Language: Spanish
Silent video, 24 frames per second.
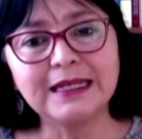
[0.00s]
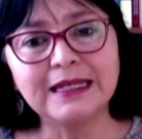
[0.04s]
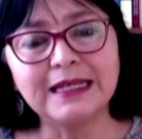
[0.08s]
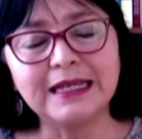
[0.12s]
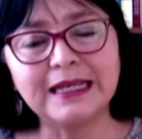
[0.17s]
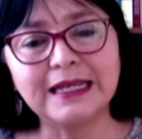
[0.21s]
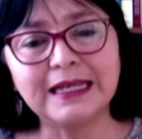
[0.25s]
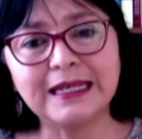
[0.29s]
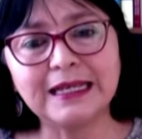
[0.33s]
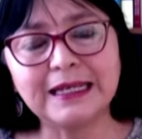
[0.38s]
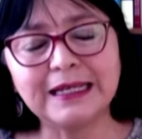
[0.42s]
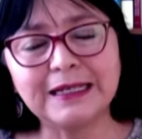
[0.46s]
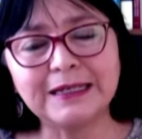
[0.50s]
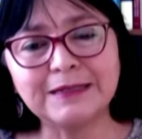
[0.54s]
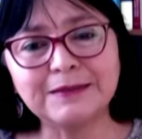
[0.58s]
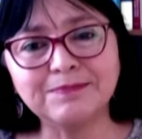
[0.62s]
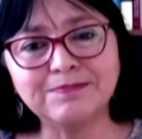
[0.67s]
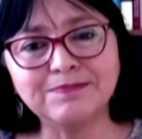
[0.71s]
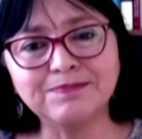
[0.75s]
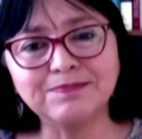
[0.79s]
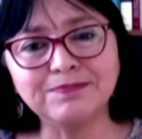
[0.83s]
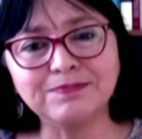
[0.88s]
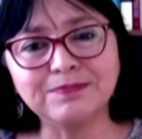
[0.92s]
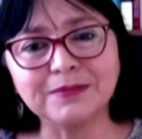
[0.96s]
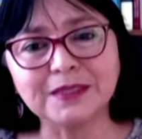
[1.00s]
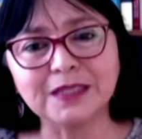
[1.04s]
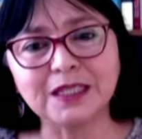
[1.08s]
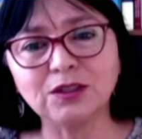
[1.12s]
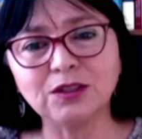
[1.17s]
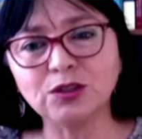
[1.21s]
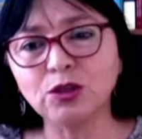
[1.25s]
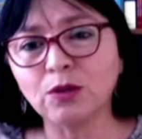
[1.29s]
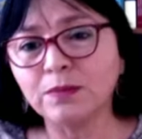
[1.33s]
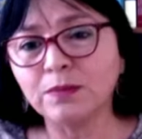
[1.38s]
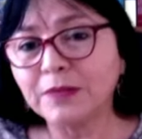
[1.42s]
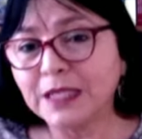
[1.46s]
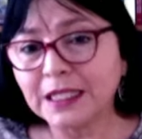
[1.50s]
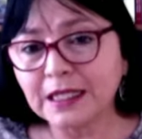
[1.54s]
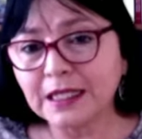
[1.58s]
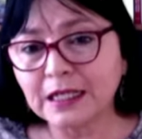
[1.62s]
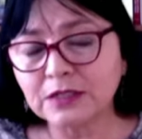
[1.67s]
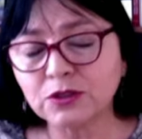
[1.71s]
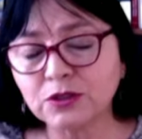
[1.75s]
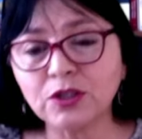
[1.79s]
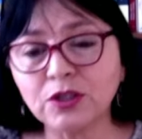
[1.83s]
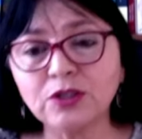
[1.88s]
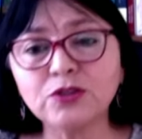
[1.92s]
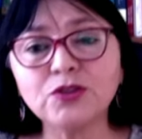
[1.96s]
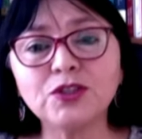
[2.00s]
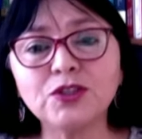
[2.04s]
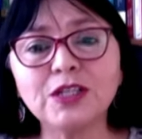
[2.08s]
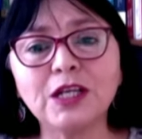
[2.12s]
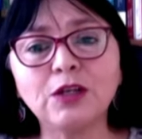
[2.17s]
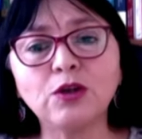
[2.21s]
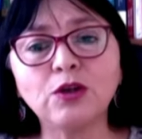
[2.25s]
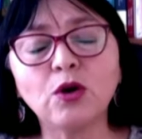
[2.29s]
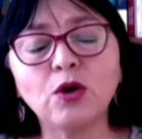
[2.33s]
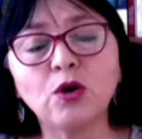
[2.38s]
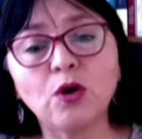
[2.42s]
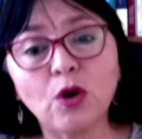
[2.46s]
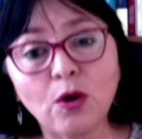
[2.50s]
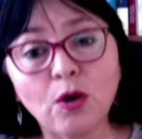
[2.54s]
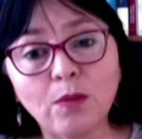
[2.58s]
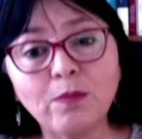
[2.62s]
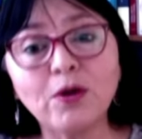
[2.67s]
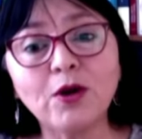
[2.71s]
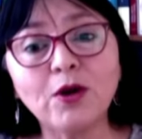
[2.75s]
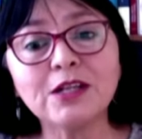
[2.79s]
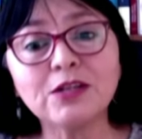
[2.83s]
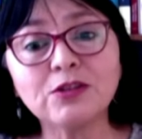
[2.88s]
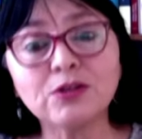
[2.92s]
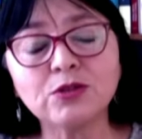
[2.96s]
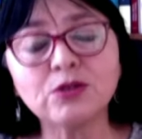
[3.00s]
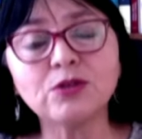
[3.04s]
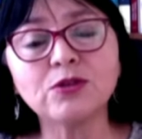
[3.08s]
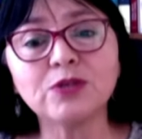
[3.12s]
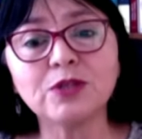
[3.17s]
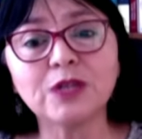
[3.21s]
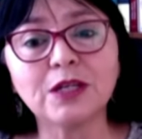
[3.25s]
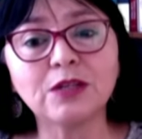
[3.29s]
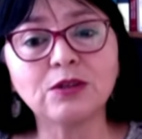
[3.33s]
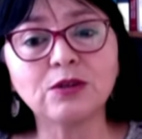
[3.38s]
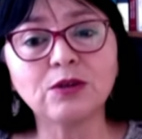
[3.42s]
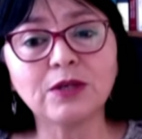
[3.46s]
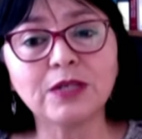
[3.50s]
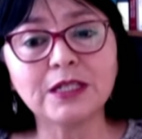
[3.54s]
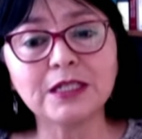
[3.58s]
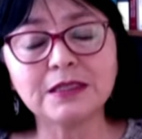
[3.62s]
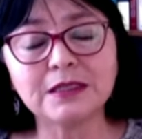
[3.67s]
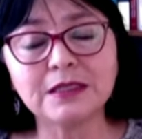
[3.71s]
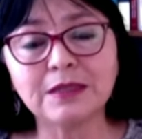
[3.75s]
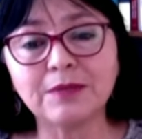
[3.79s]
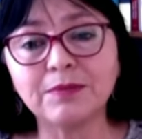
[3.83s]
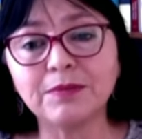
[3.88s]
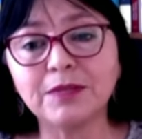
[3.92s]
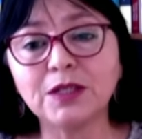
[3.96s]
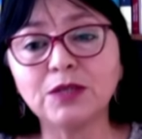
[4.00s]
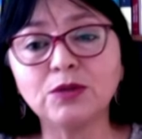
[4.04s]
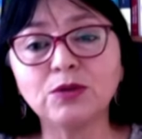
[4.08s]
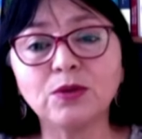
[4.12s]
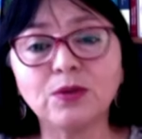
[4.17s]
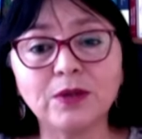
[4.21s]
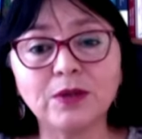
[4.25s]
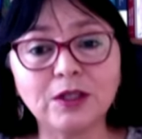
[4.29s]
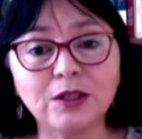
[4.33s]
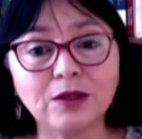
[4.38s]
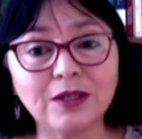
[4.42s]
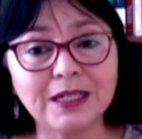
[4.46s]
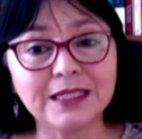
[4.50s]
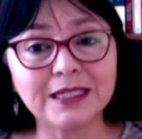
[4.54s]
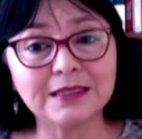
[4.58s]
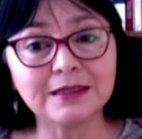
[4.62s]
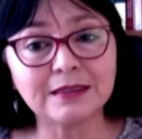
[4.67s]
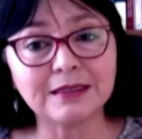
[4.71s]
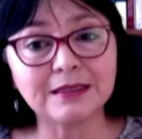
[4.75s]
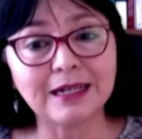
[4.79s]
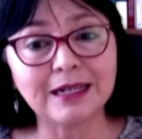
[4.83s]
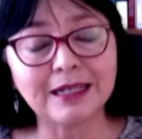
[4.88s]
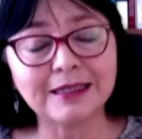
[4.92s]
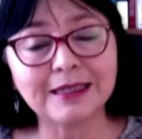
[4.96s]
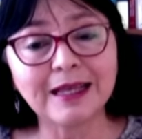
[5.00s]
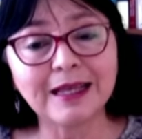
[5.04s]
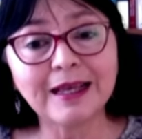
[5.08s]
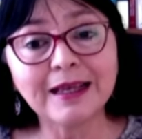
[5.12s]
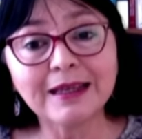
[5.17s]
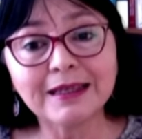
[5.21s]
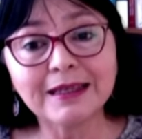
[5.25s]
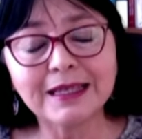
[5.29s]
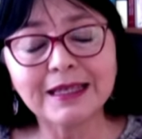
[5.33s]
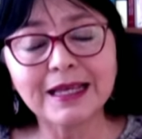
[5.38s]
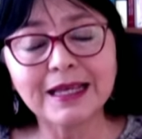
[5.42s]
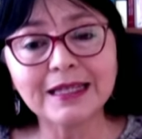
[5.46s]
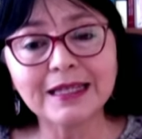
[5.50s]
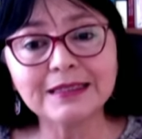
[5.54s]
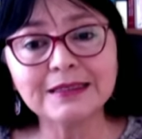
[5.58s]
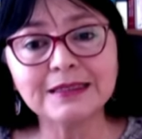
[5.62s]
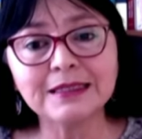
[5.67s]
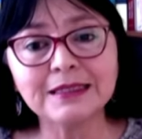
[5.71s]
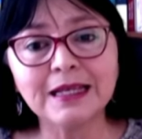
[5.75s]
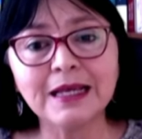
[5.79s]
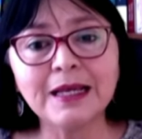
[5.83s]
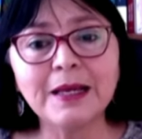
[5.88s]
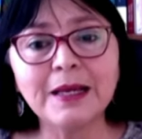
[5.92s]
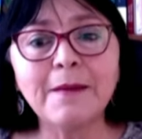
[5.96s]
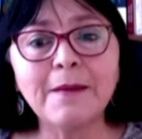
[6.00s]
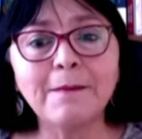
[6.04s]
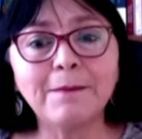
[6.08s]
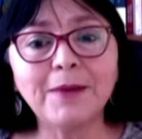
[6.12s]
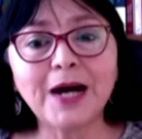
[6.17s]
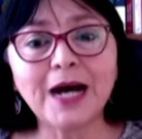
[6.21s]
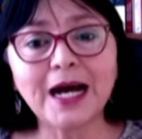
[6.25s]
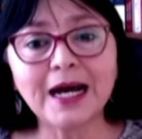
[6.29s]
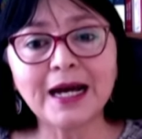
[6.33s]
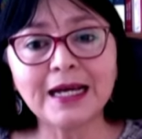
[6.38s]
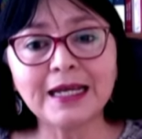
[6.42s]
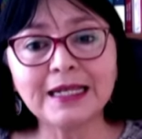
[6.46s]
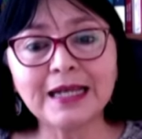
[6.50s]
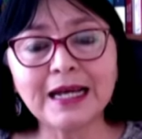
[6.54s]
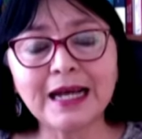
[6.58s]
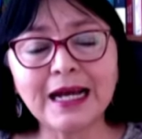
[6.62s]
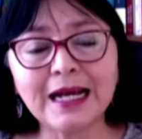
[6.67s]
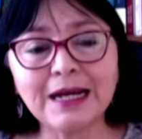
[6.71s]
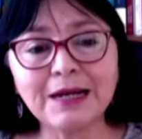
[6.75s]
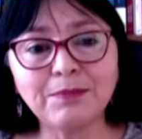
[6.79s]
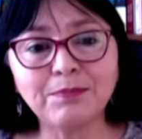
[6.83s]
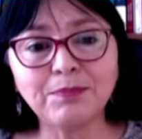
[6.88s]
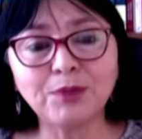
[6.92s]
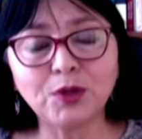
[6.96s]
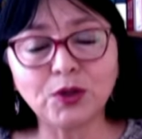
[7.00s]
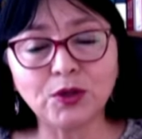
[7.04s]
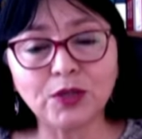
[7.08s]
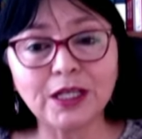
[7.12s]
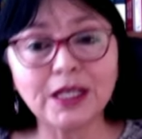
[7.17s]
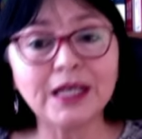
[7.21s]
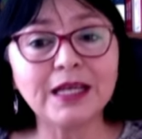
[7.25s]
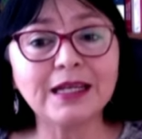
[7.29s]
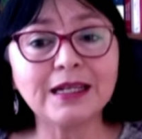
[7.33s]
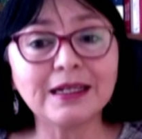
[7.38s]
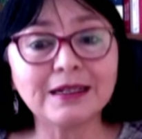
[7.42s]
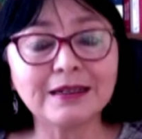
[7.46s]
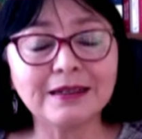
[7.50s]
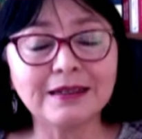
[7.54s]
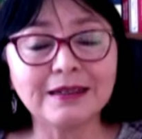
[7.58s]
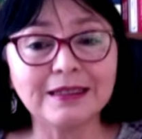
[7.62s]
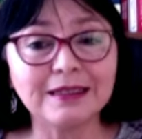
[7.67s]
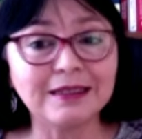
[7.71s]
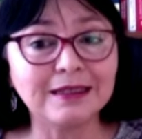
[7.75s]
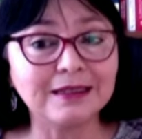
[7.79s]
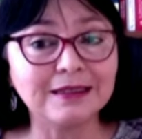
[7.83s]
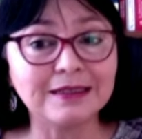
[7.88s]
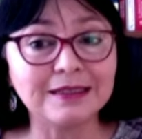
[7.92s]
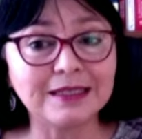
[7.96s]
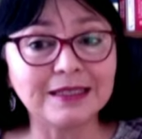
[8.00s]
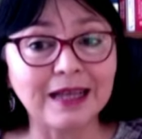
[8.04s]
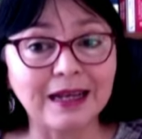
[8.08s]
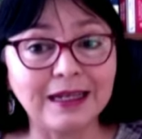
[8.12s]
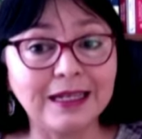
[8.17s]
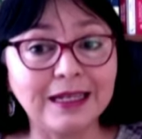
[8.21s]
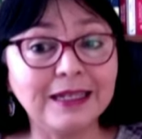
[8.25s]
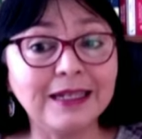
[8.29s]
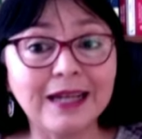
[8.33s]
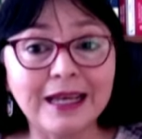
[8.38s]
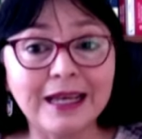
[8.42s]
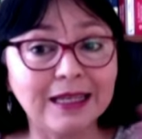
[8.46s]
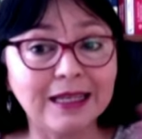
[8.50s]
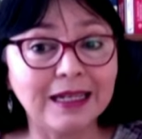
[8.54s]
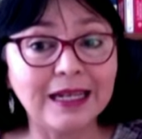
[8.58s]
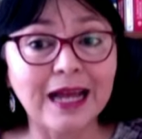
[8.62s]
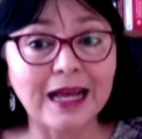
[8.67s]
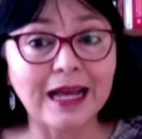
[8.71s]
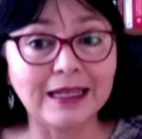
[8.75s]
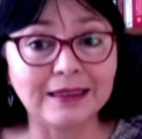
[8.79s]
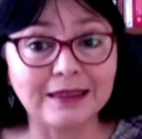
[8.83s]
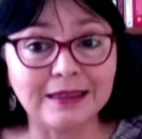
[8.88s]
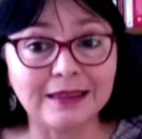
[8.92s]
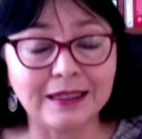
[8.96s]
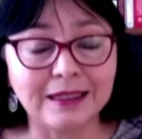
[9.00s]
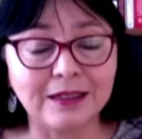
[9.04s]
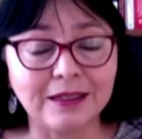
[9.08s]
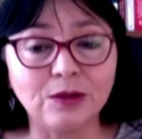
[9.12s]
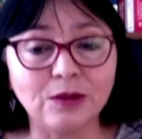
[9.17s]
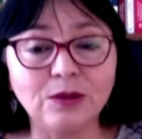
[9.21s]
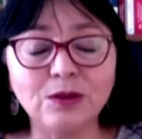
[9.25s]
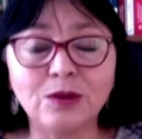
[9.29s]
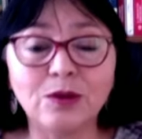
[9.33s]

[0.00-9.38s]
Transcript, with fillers: em, dominación, sino cómo estos sectores también tuvieron estrategias para poder eh, salir adelante, ¿no?